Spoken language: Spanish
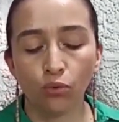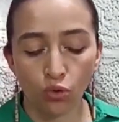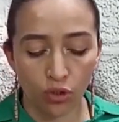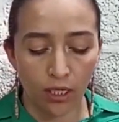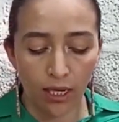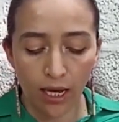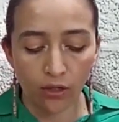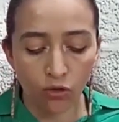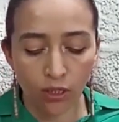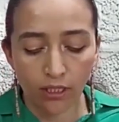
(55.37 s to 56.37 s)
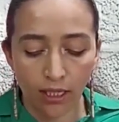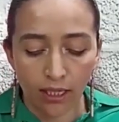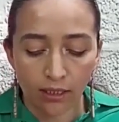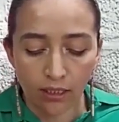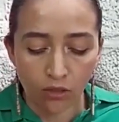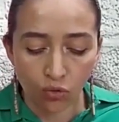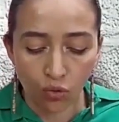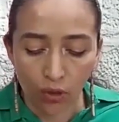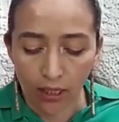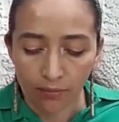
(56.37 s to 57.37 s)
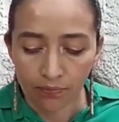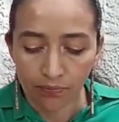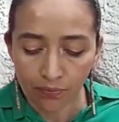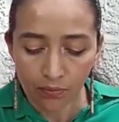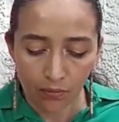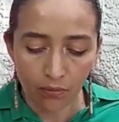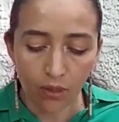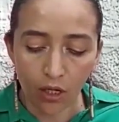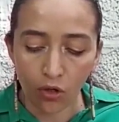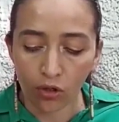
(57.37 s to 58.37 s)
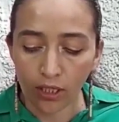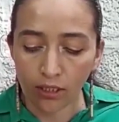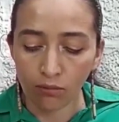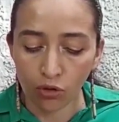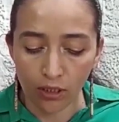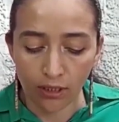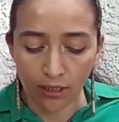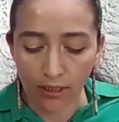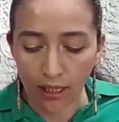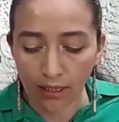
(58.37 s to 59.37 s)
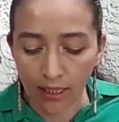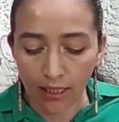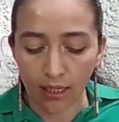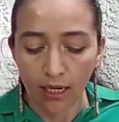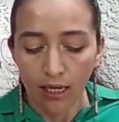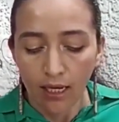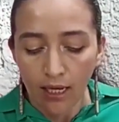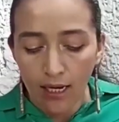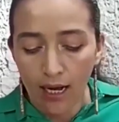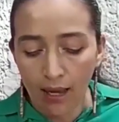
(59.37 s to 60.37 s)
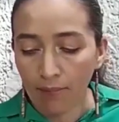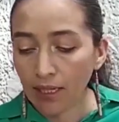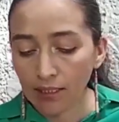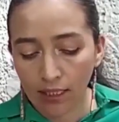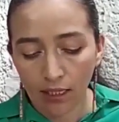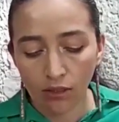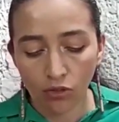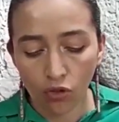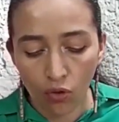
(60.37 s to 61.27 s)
Busquen algo que tenga textura lo que hacemos es extender la masa.